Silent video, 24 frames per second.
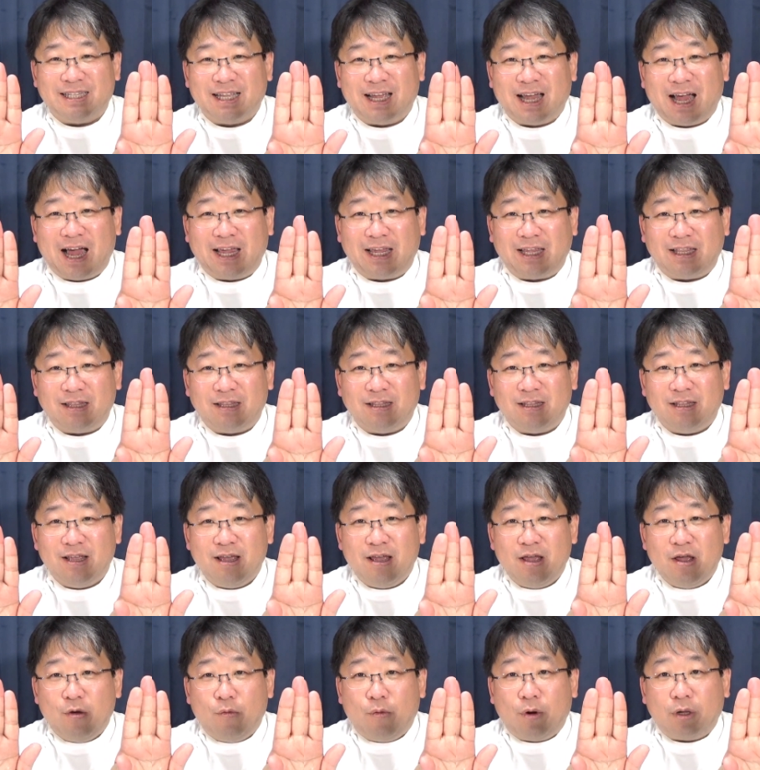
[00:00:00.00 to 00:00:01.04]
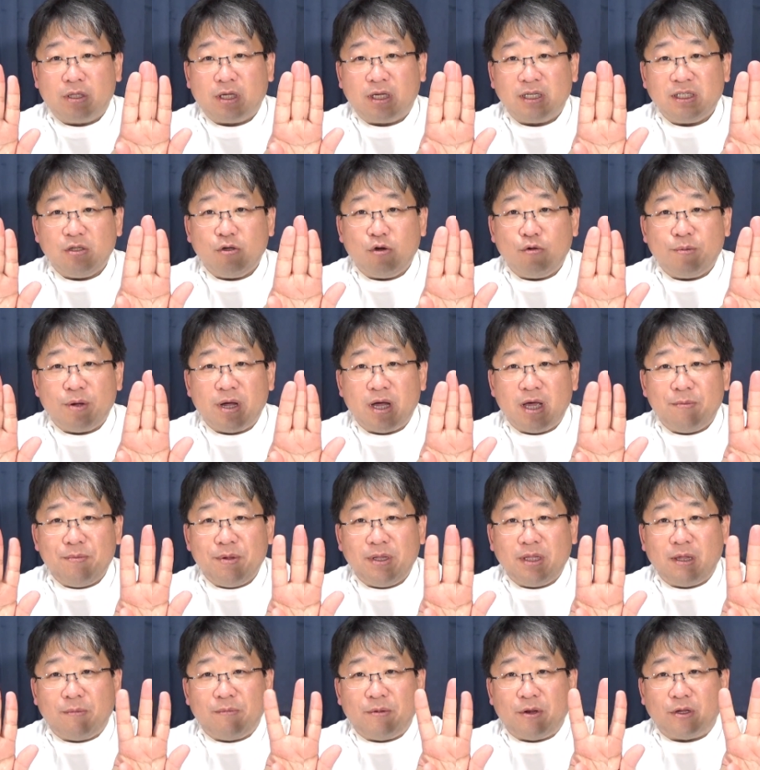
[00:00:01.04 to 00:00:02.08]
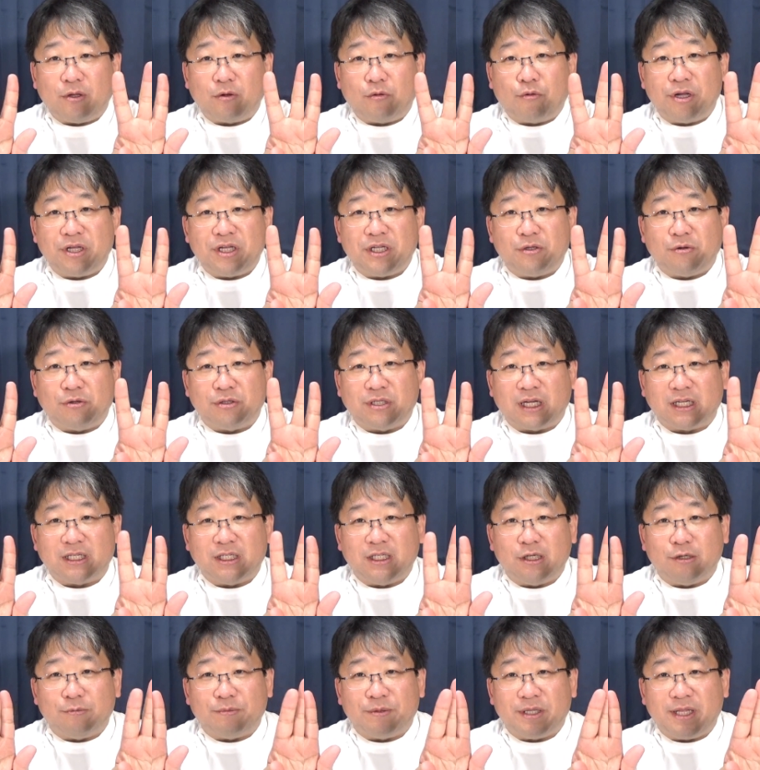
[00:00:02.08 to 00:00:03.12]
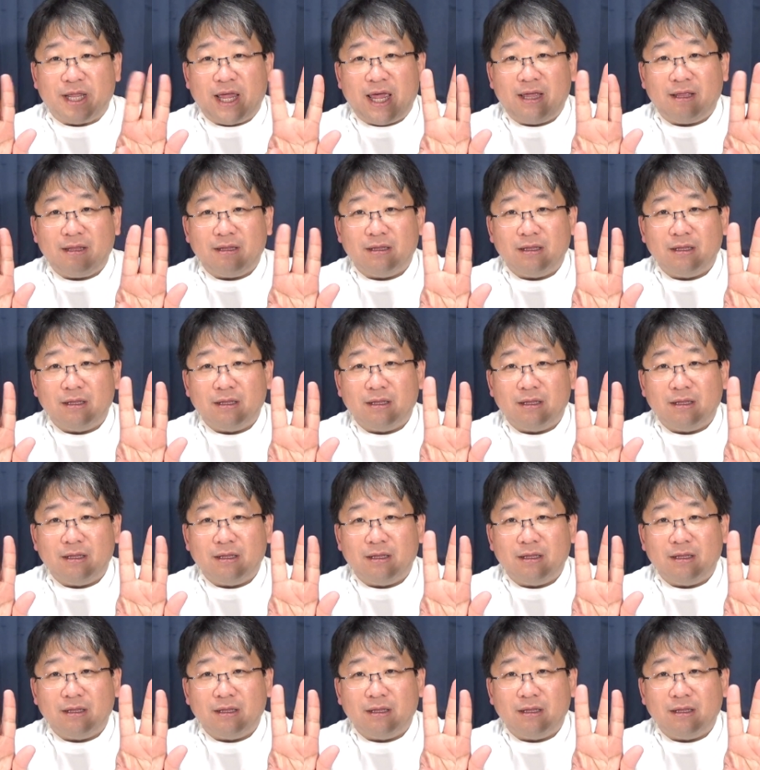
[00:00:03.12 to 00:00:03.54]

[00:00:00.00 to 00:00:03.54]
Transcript: はい。私の場合見てみると、これ人差し指ね。